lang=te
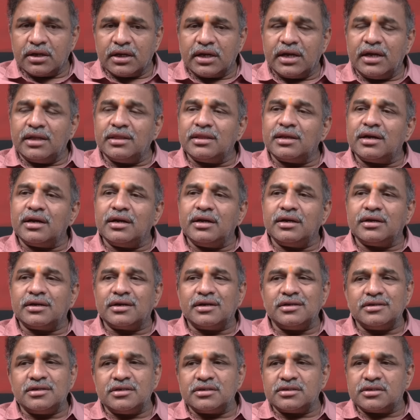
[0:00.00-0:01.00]
కేంద్ర
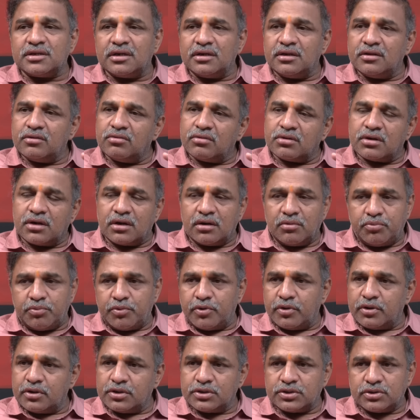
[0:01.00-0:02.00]
ఇంటెలిజెన్స్ అనేది ఒక
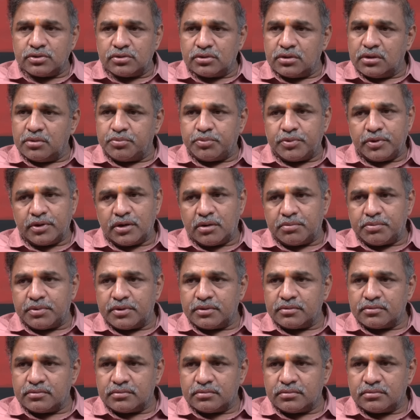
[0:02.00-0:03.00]
రిపోర్ట్ ఇస్తుంది
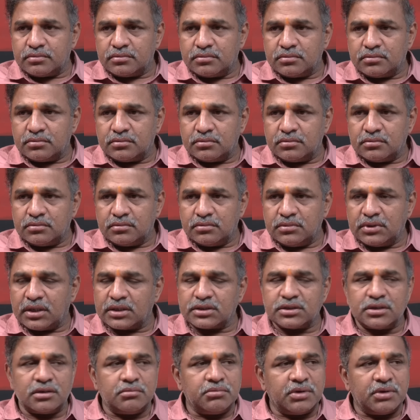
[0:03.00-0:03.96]
ఎప్పటికప్పుడు దక్షిణ